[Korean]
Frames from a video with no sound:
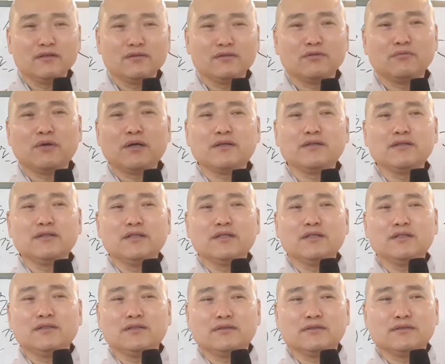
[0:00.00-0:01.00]
정말,
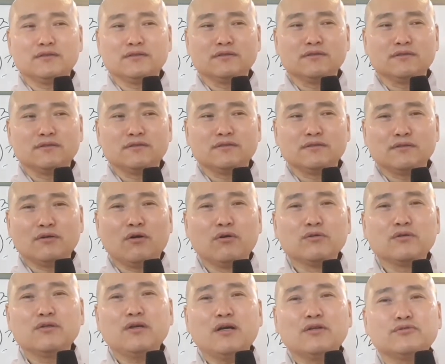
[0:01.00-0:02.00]
어,
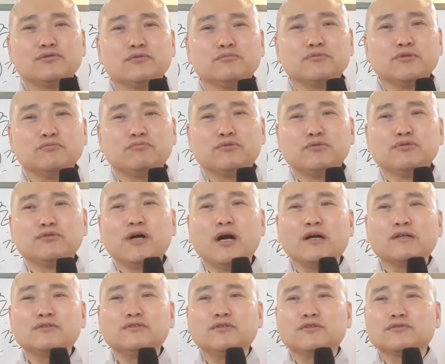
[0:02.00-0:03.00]
어떻게 할 수 없는
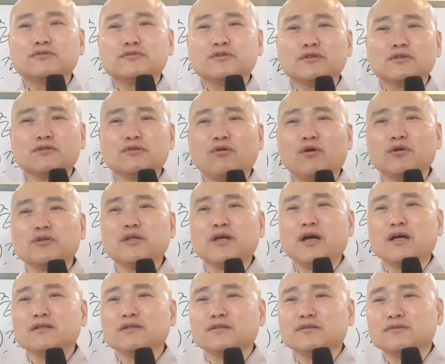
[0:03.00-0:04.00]
불가항력적인
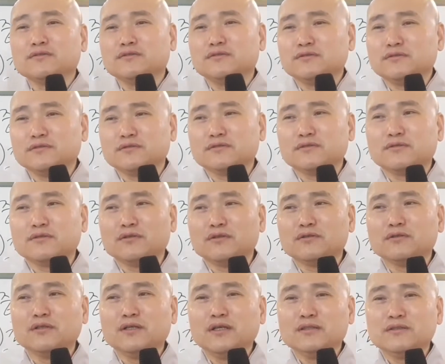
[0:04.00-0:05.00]
거대한 음,
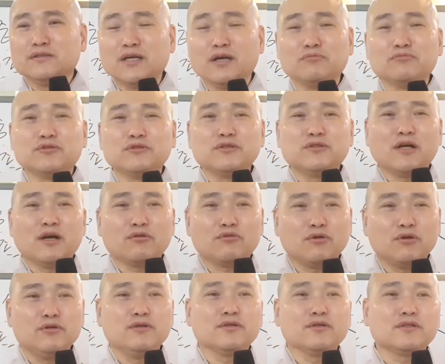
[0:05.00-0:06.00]
그런 재물이나
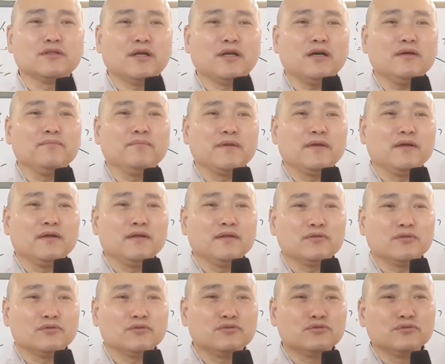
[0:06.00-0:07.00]
권력이나
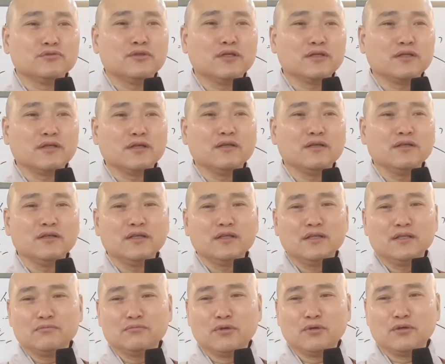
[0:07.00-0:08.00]
또 중생의
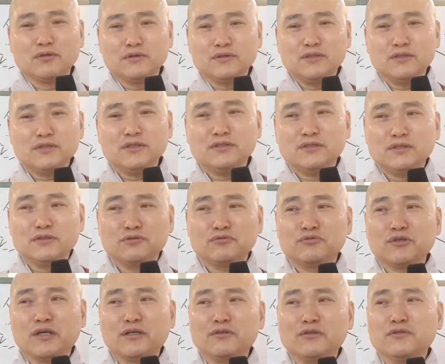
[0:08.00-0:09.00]
뭐 시기
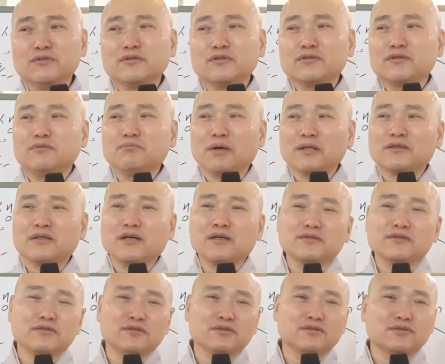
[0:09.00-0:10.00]
질투나 이런 것들
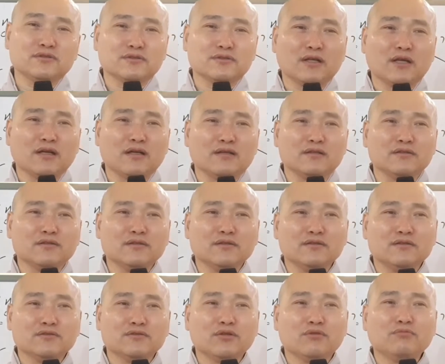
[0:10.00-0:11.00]
맞닥뜨렸을 때
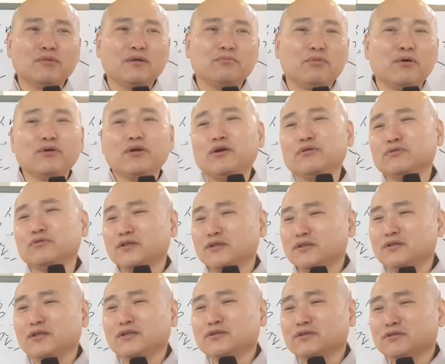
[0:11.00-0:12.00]
정말 번아웃
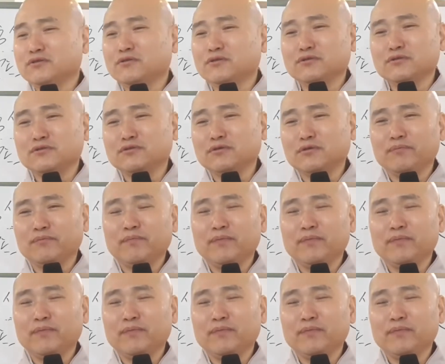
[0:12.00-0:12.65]
되기가 쉽거든요.